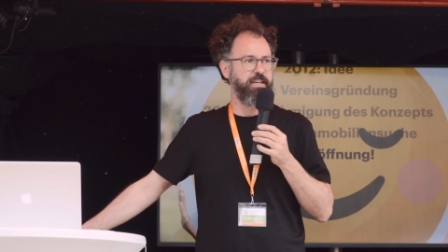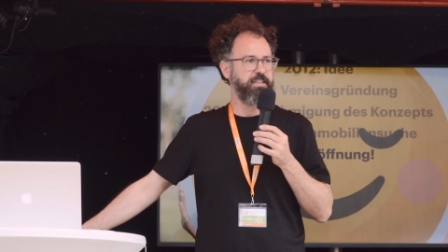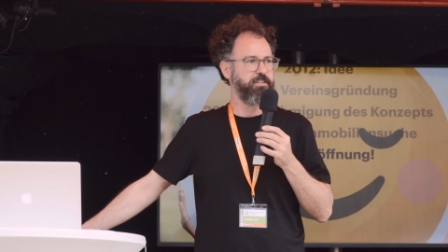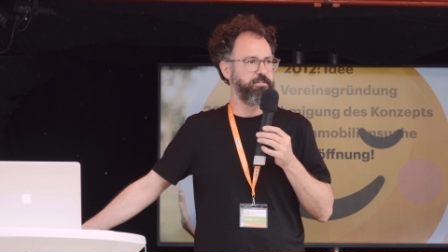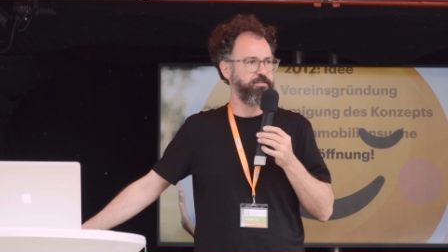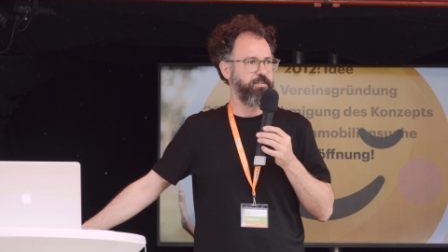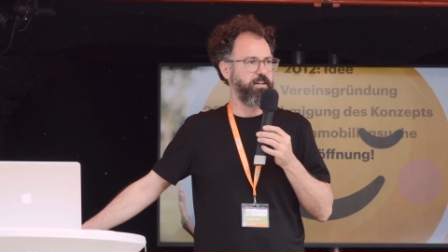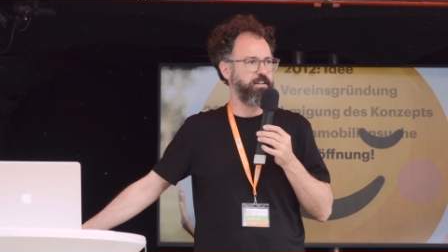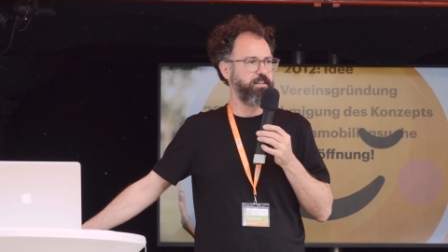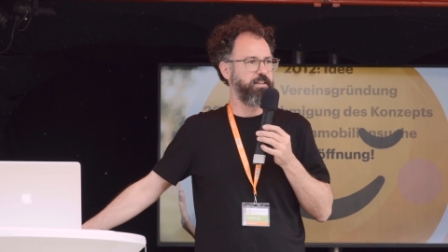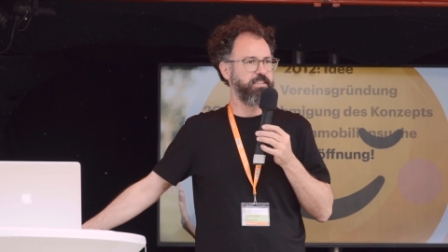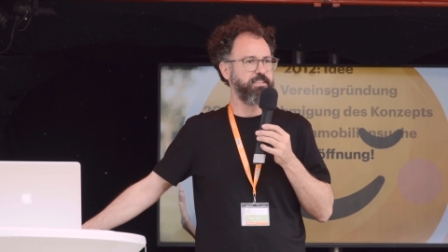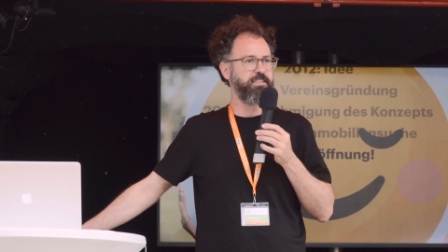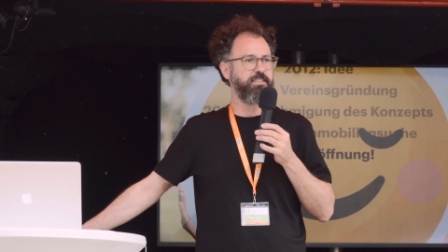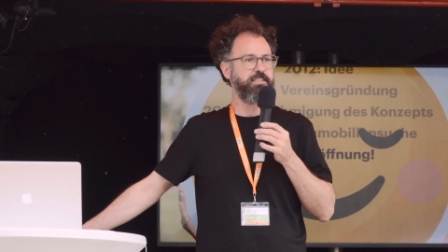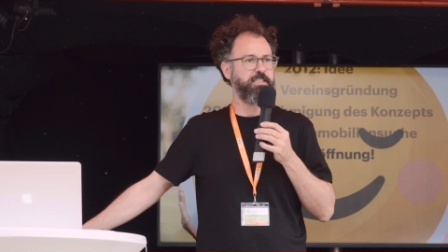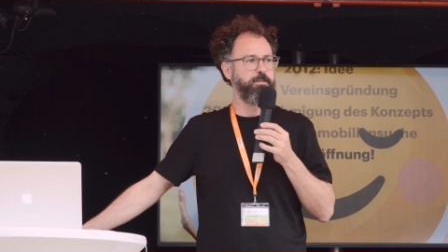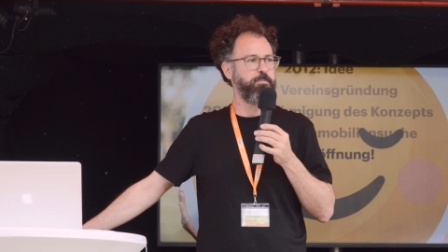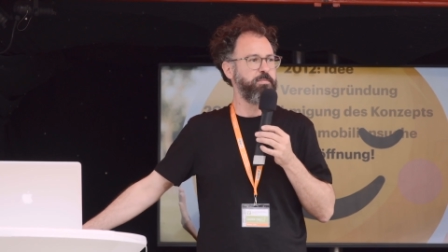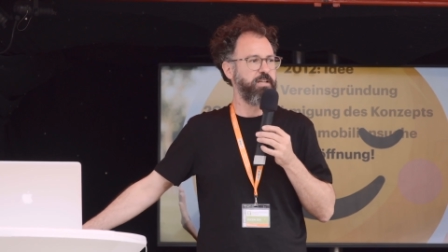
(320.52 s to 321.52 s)
angefangen hatten,
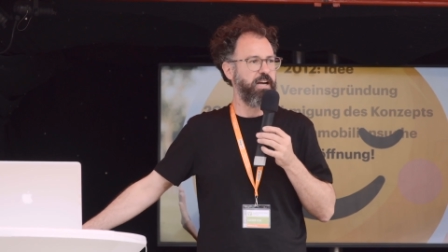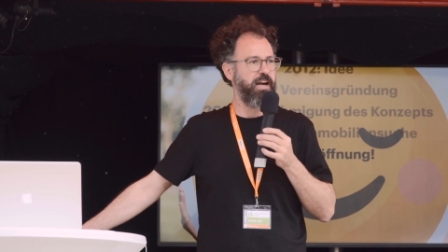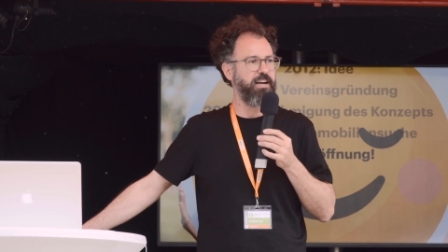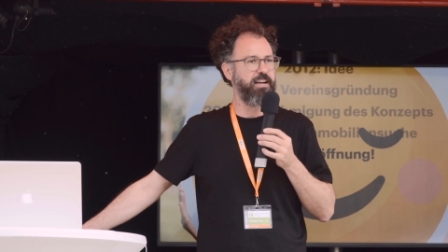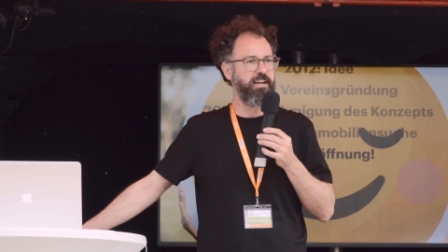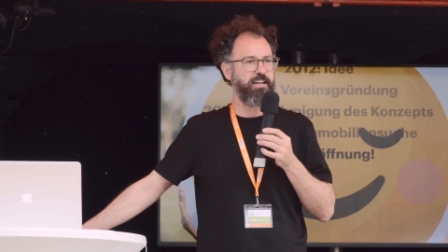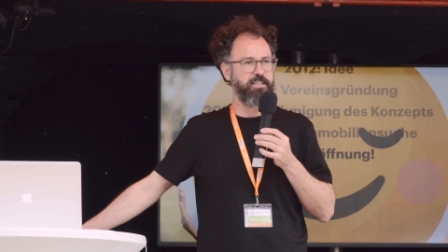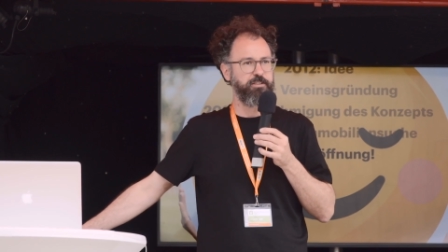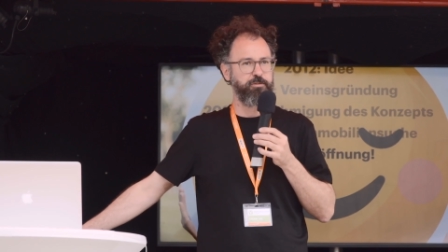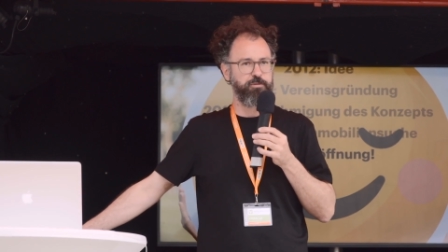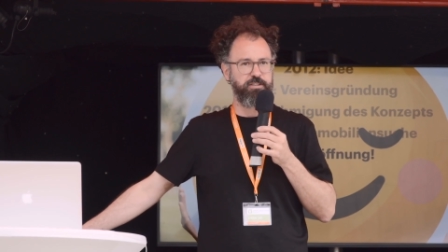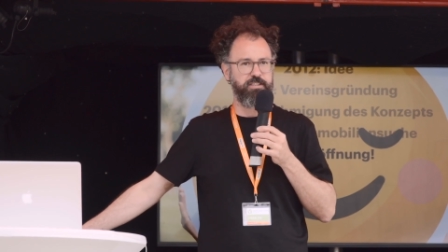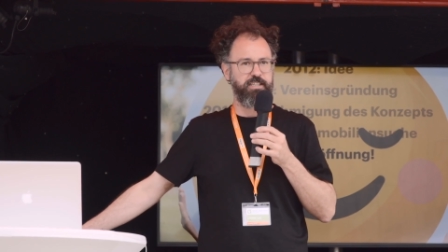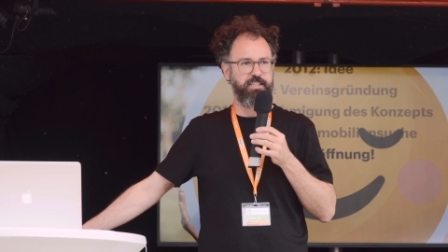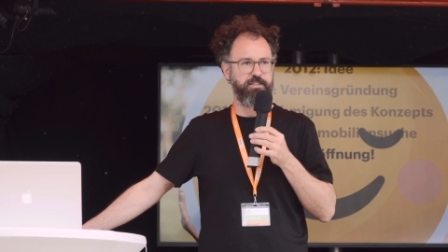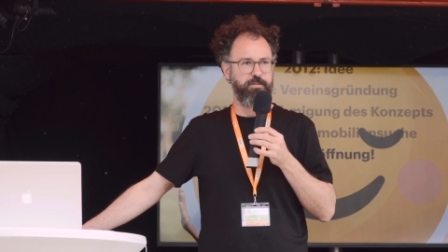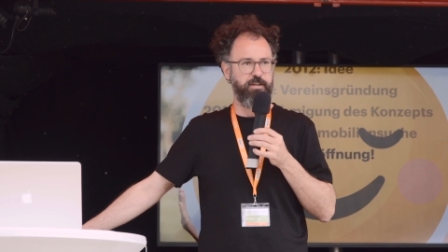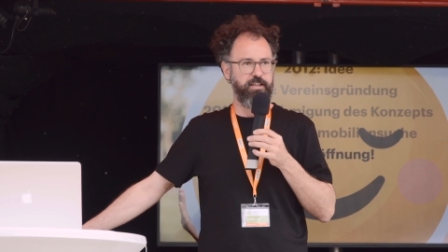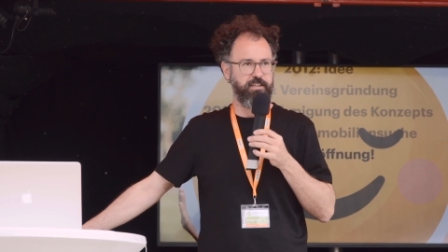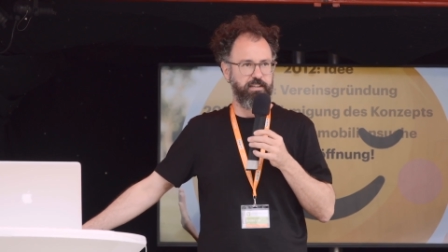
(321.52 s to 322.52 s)
sieben Jahre alt und in der
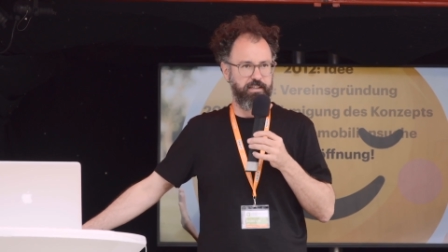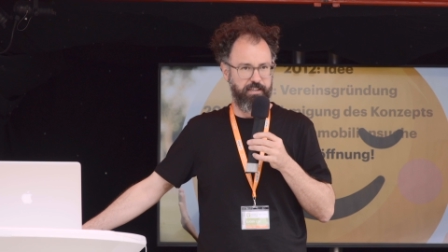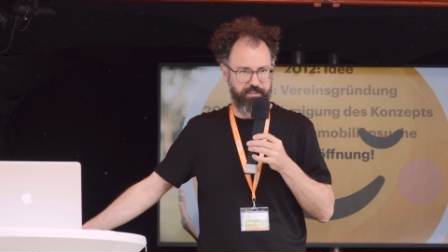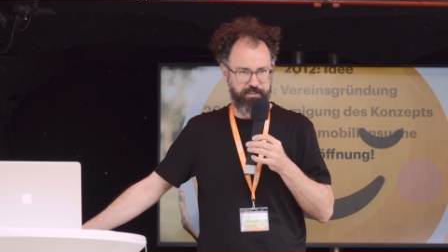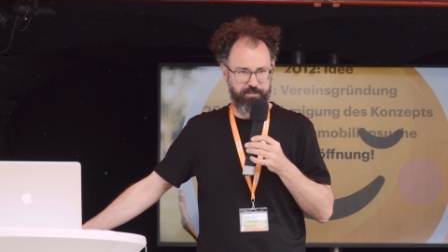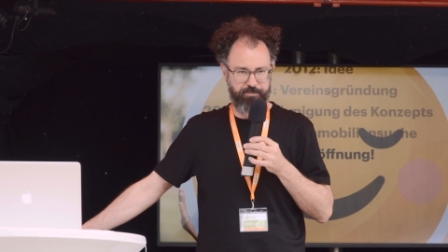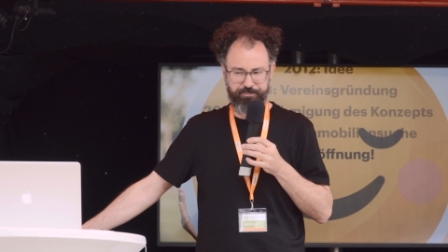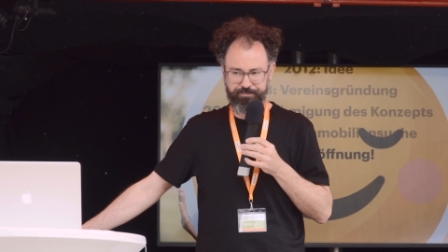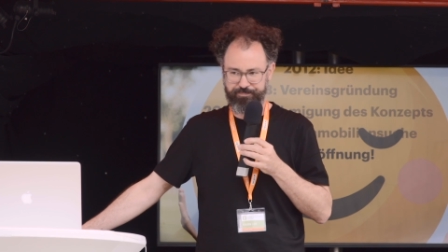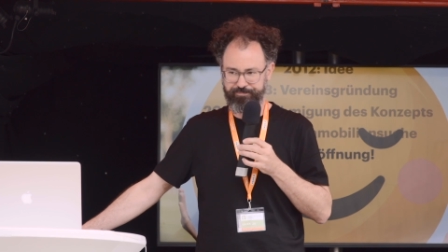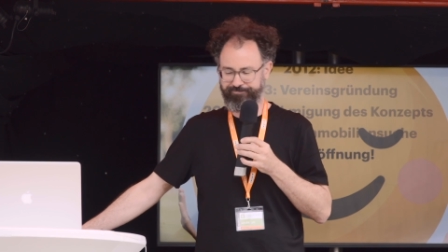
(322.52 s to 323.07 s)
zweiten Klasse.